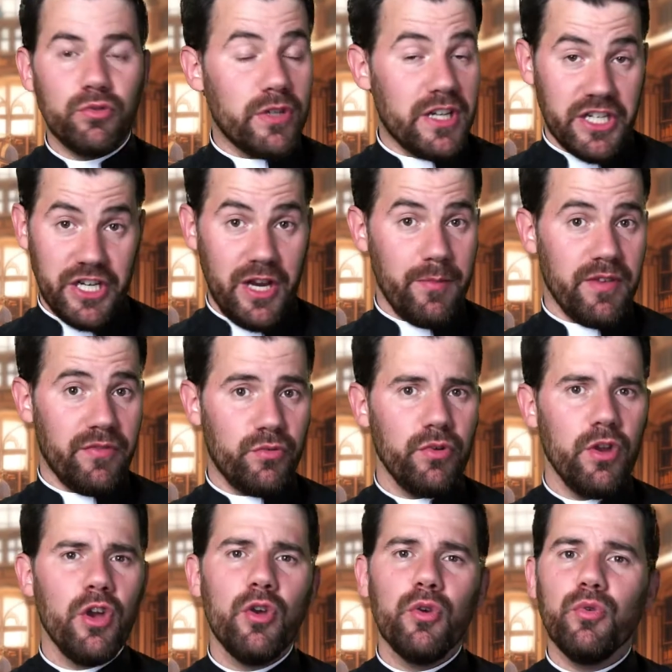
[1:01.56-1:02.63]
tu n'as jamais vu
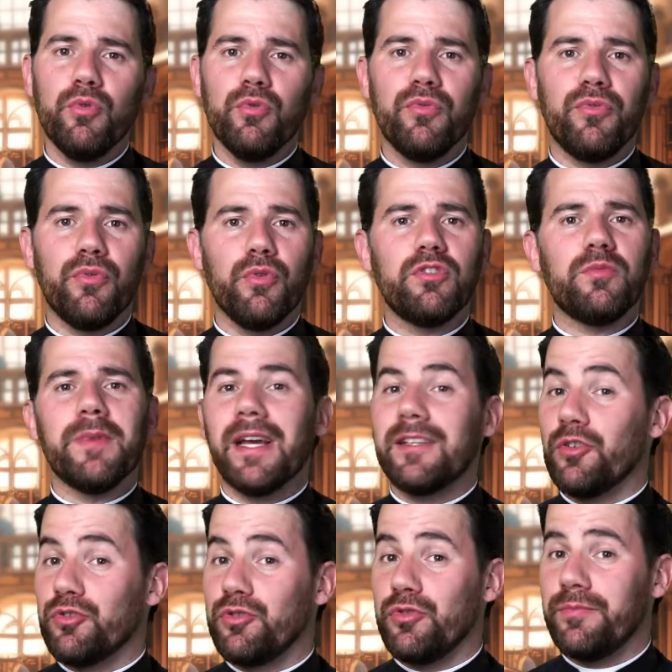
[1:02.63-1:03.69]
une faute, mais
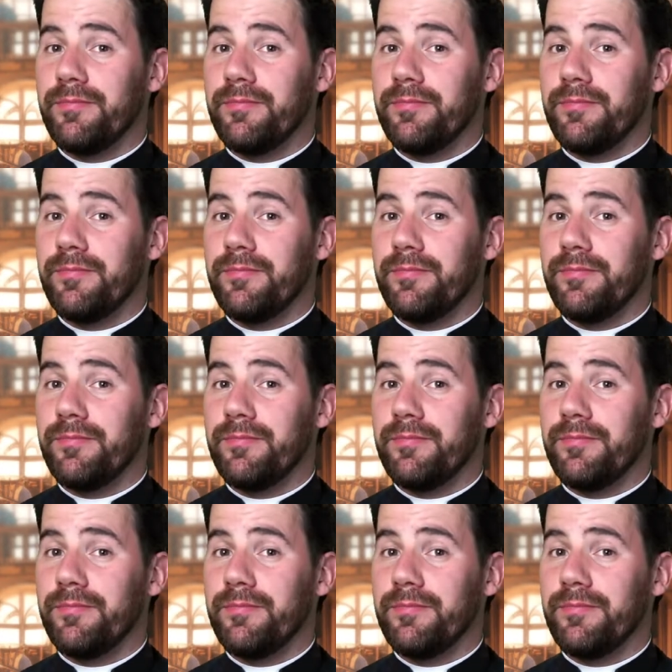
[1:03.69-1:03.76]
attention,